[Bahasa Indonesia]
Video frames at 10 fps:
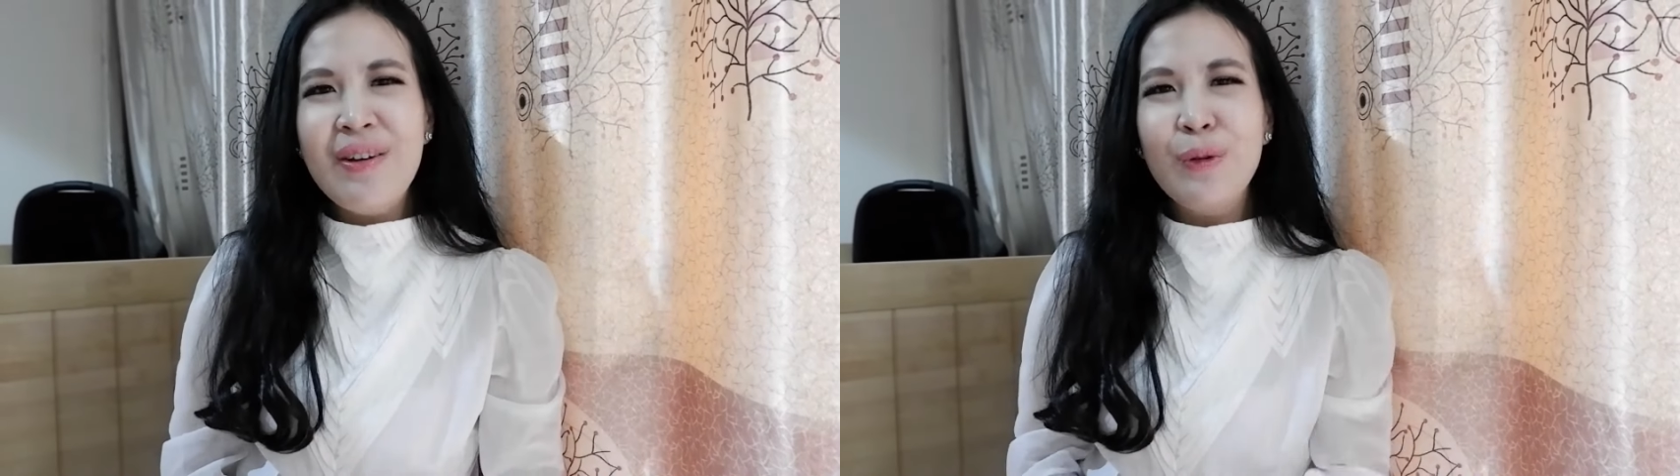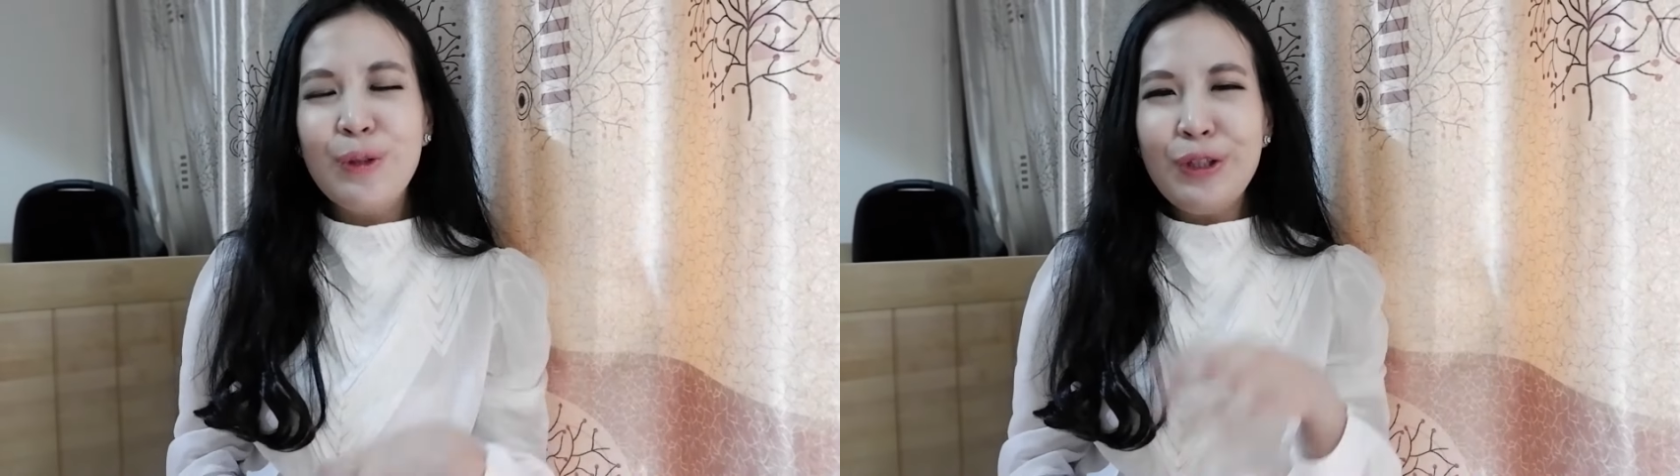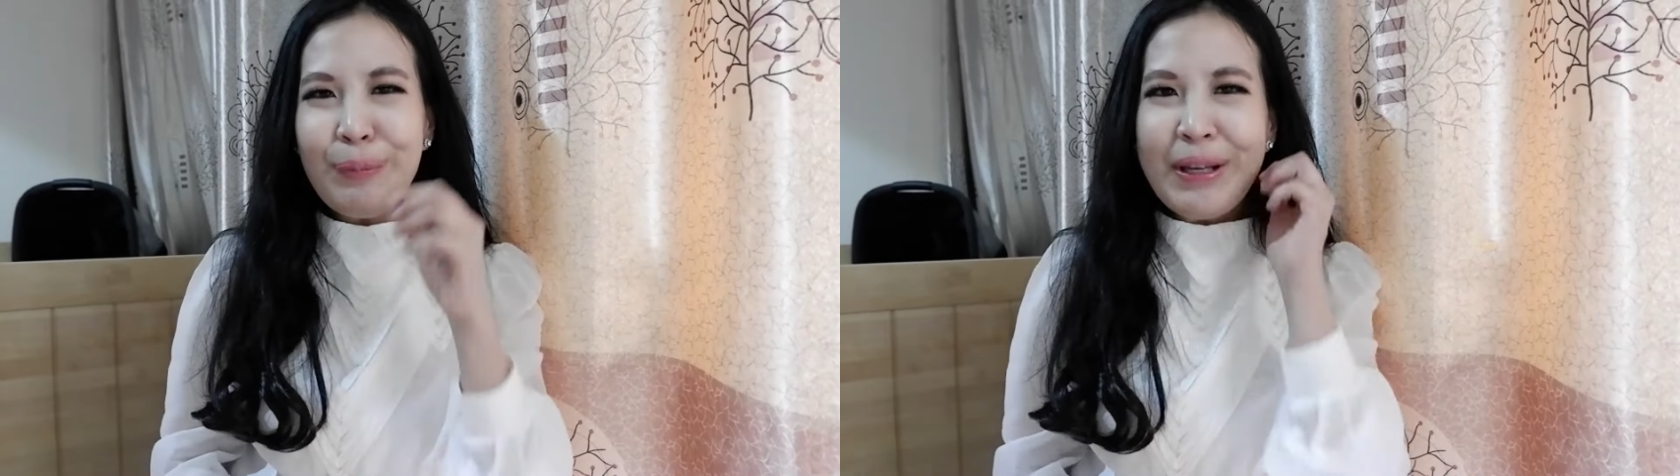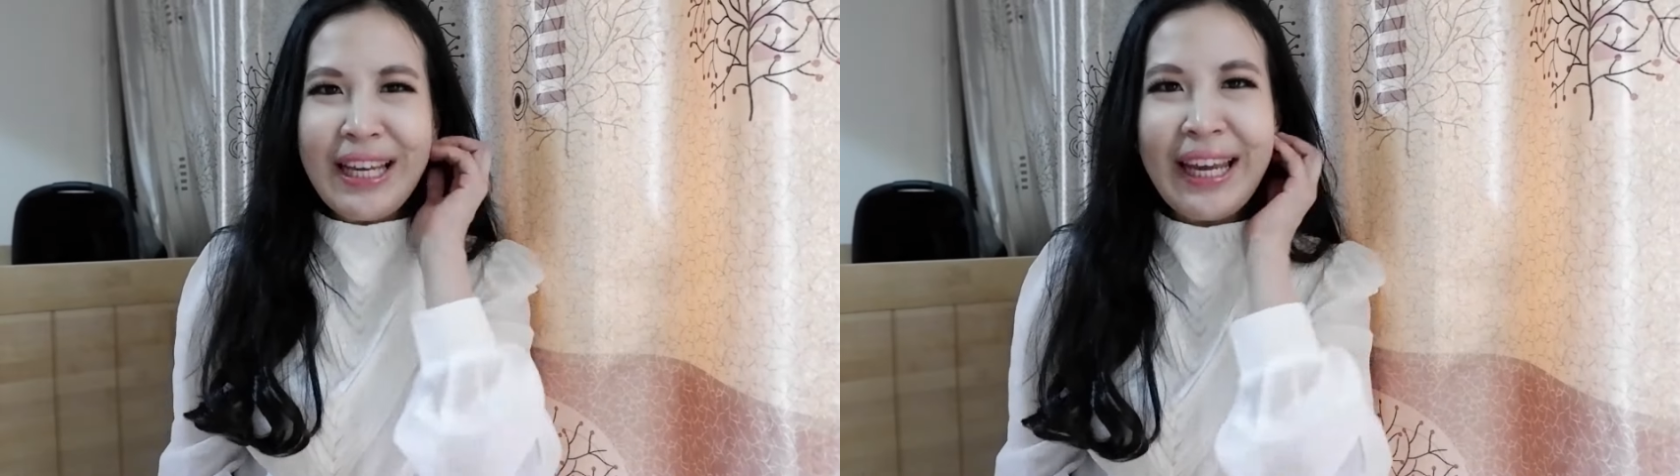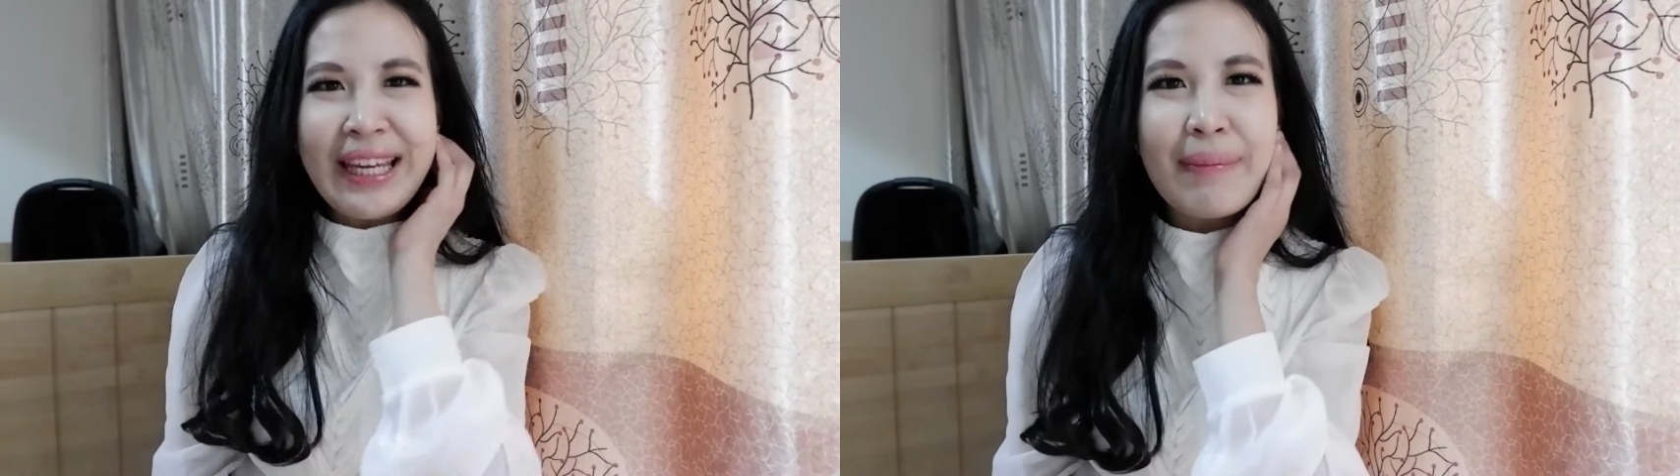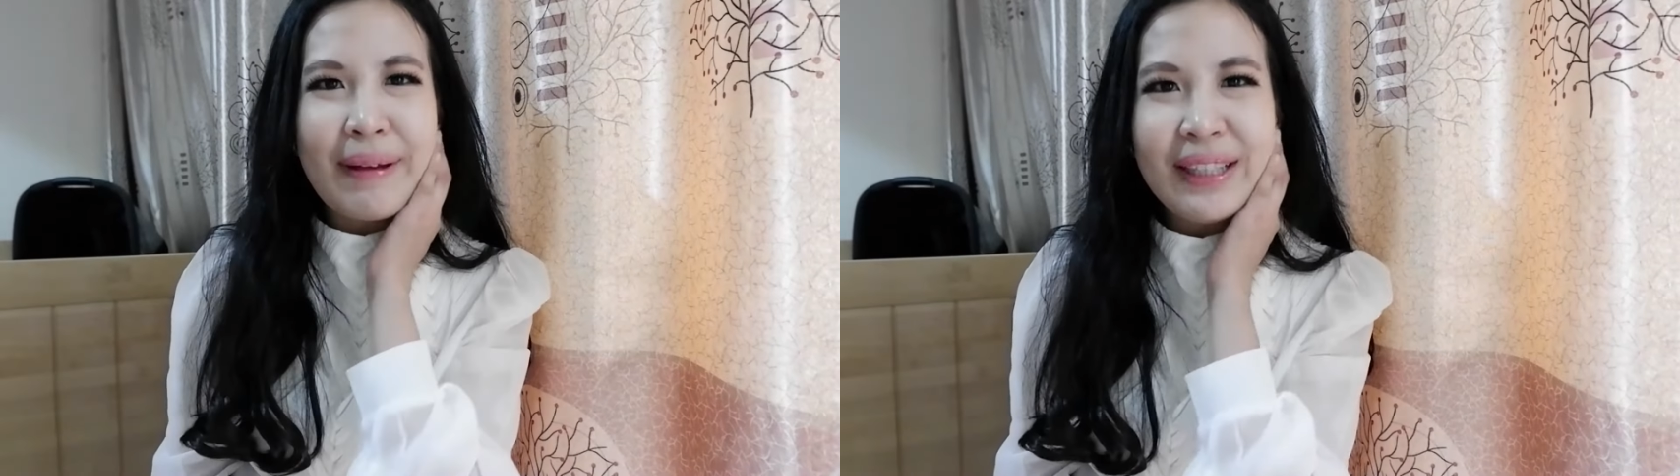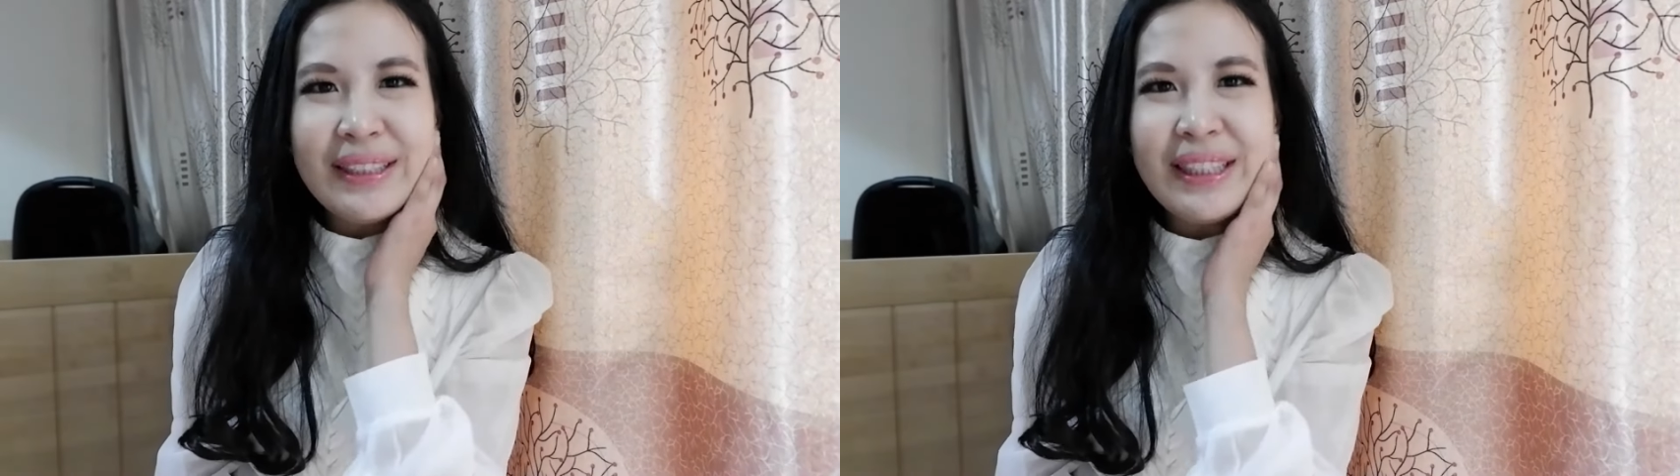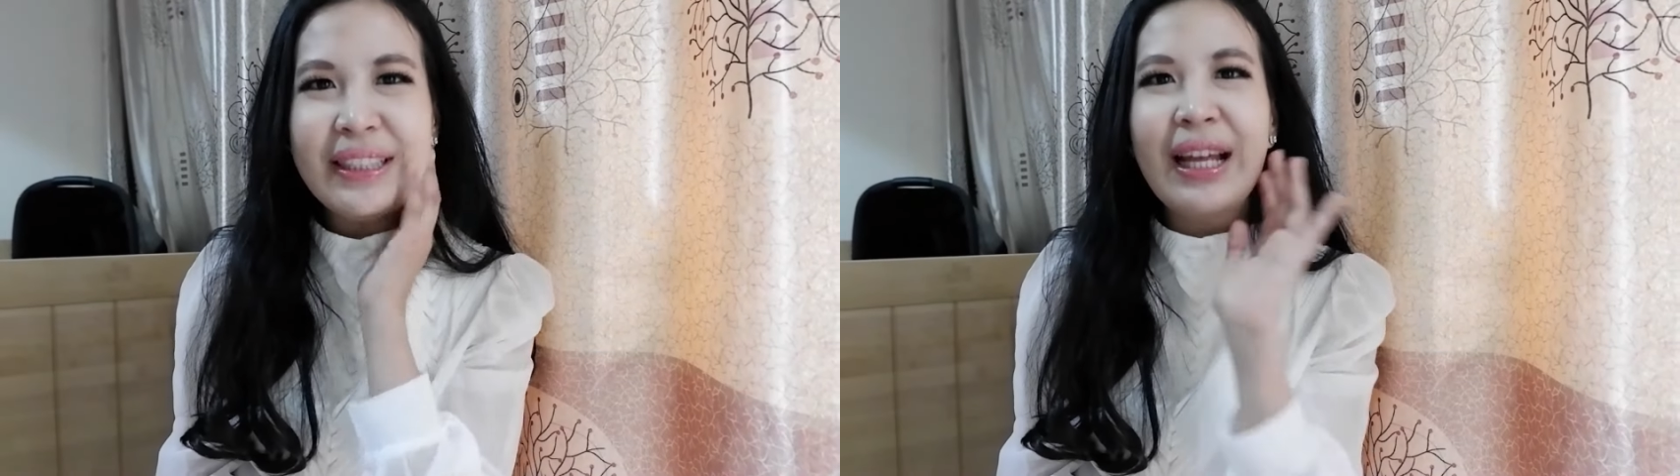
kutu itu biasa kayak gimana sih?